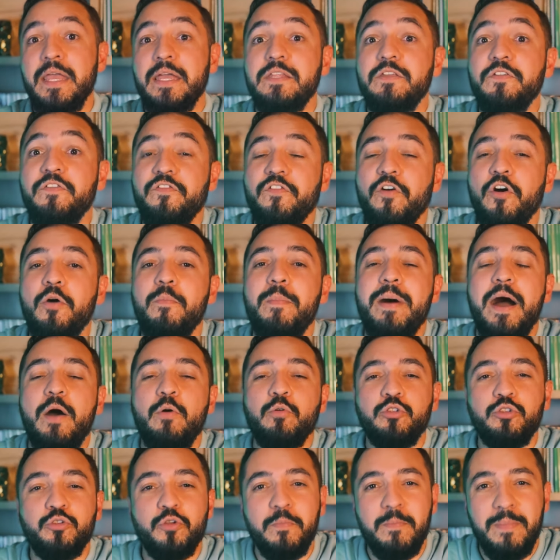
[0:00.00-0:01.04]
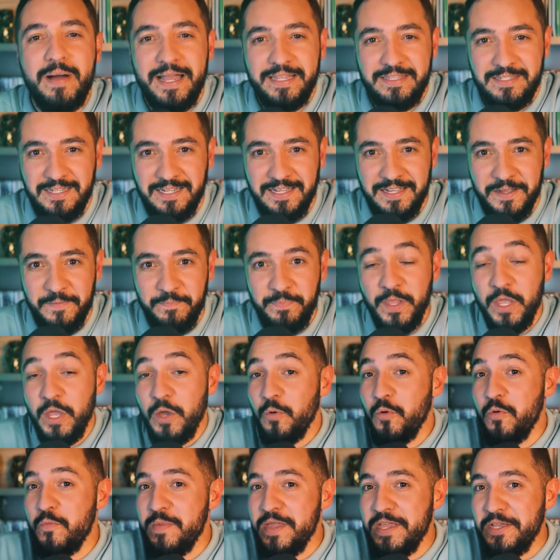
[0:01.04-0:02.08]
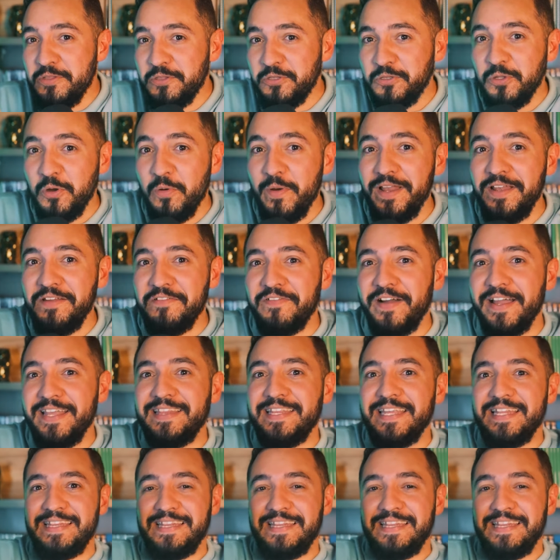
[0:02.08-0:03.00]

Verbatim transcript: de forma automática. O mentor ele vai ter